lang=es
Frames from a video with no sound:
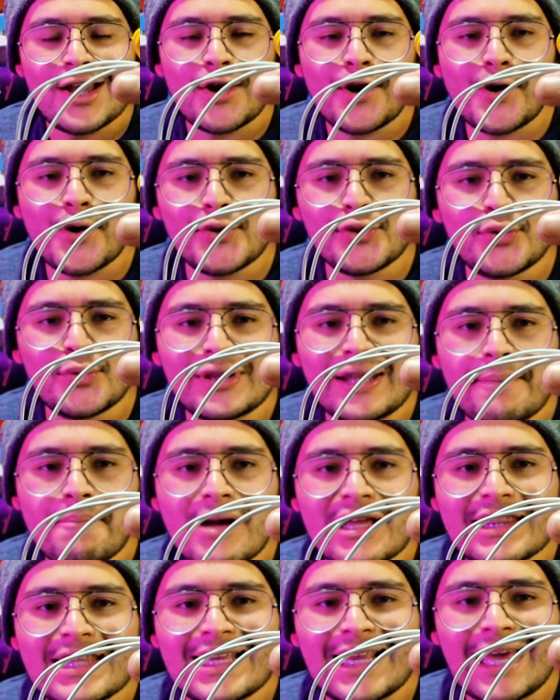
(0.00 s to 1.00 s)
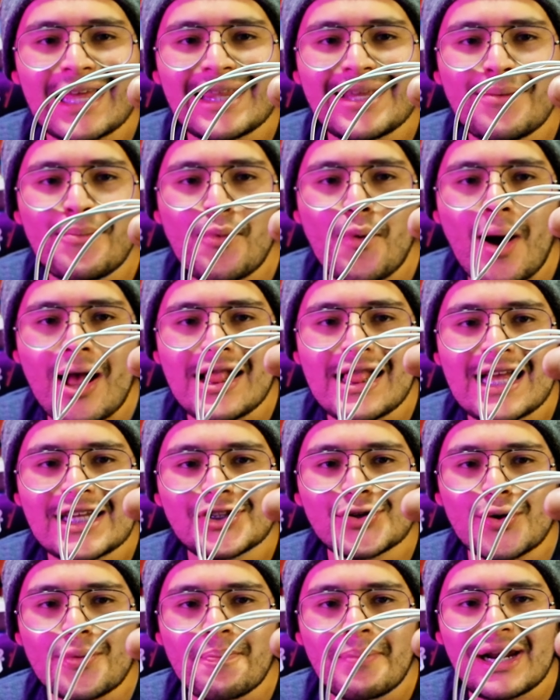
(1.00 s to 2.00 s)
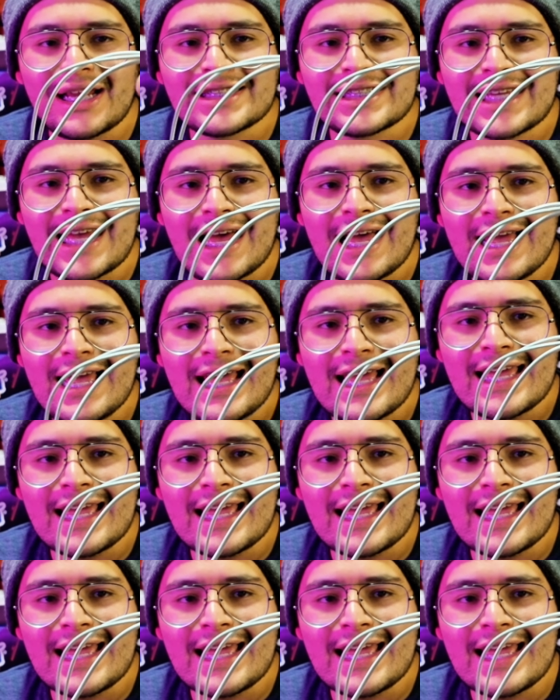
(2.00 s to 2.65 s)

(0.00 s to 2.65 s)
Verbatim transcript: con tu temática de voilà sorpresa